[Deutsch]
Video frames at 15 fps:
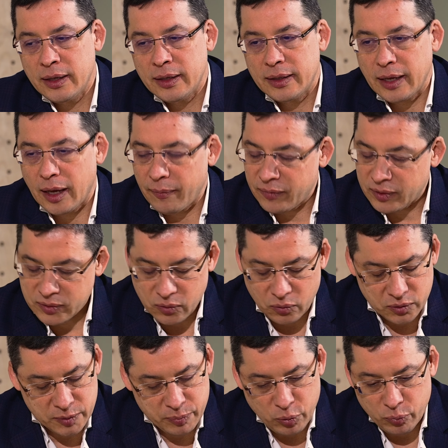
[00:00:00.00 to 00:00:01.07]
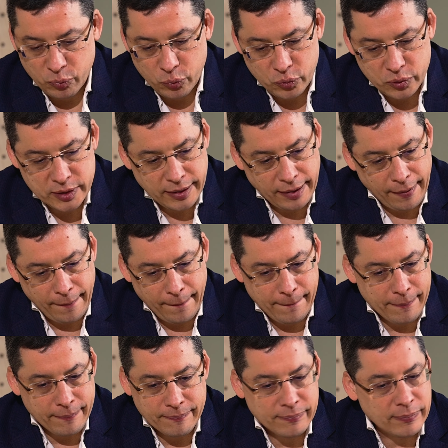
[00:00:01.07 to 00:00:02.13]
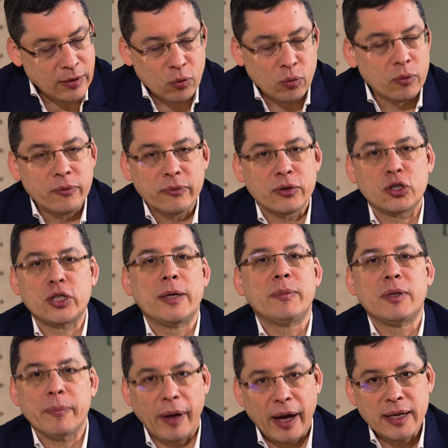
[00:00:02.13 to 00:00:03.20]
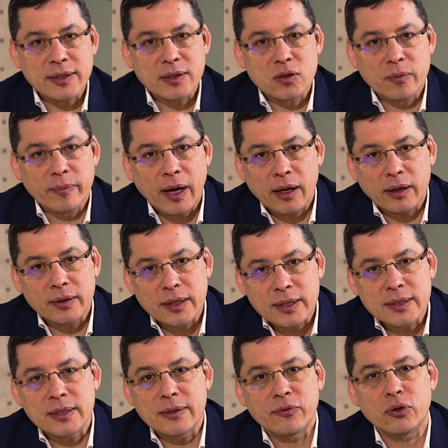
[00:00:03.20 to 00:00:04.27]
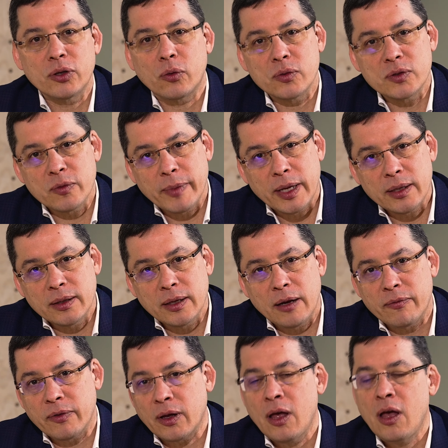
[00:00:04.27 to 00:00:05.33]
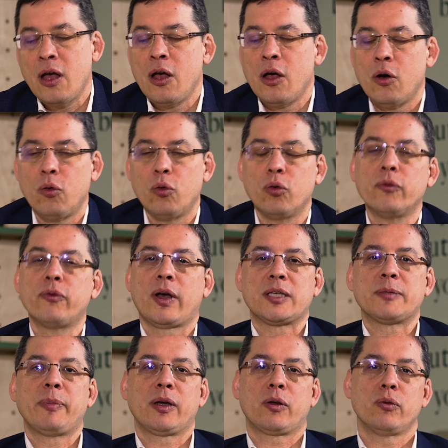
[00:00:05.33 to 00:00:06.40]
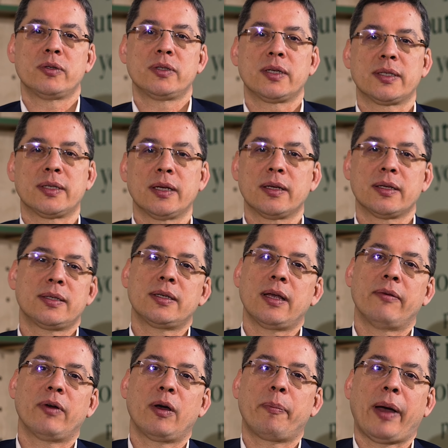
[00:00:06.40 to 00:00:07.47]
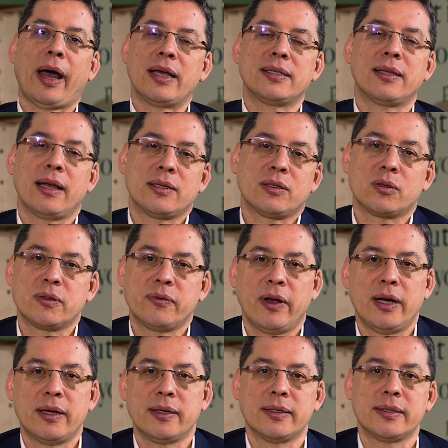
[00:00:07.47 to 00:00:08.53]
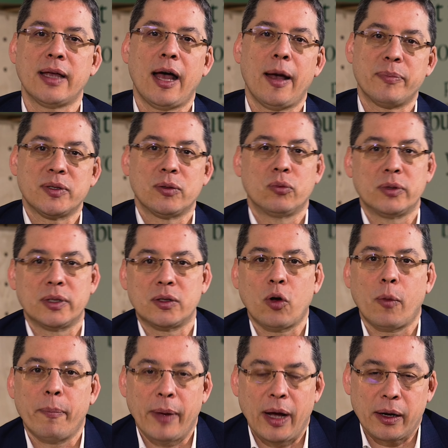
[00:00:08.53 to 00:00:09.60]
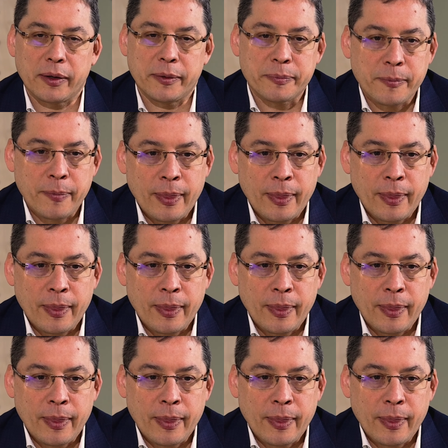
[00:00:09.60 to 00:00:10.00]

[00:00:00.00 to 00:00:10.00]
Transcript: Hier haben wir es uns bemüht, ähm, unverschämte Preise zu machen, dass die für die Konsumenten einfach unfassbar günstig sind. Das ist einfach Preis-Leistungs-Verhältnis, absolute Top-Marke.